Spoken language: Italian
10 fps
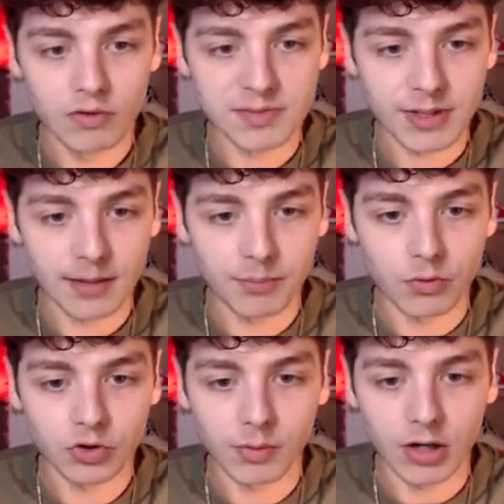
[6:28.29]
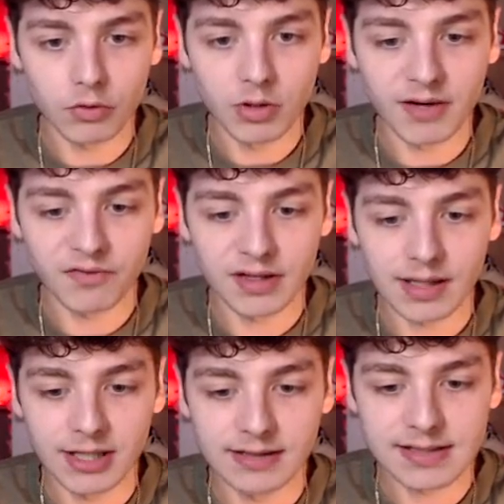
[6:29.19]
Luis per l'appunto, ma lo guida
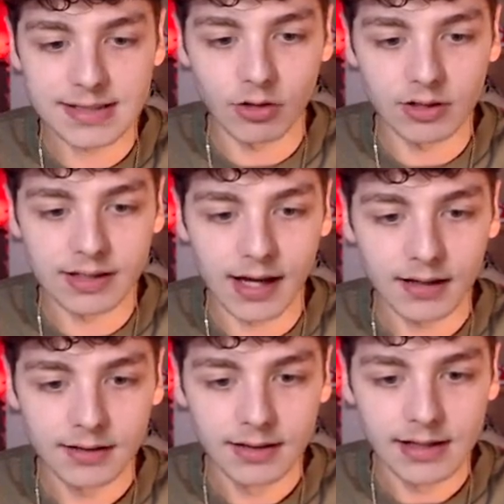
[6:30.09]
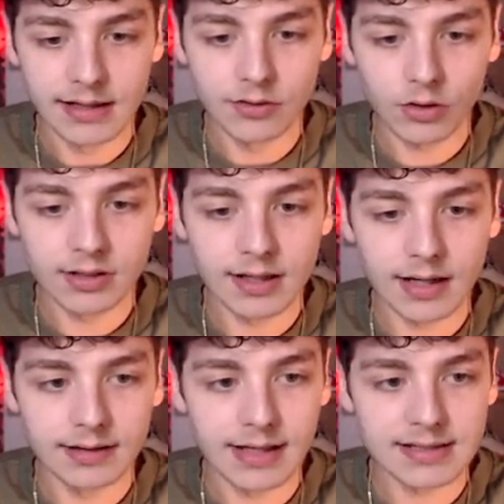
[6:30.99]
perfettamente stavolta il
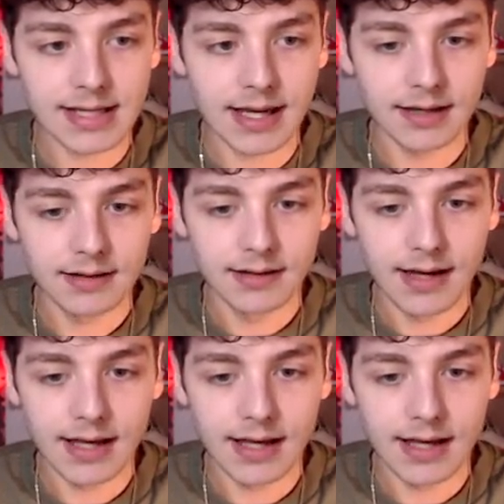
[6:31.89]
nordirlandese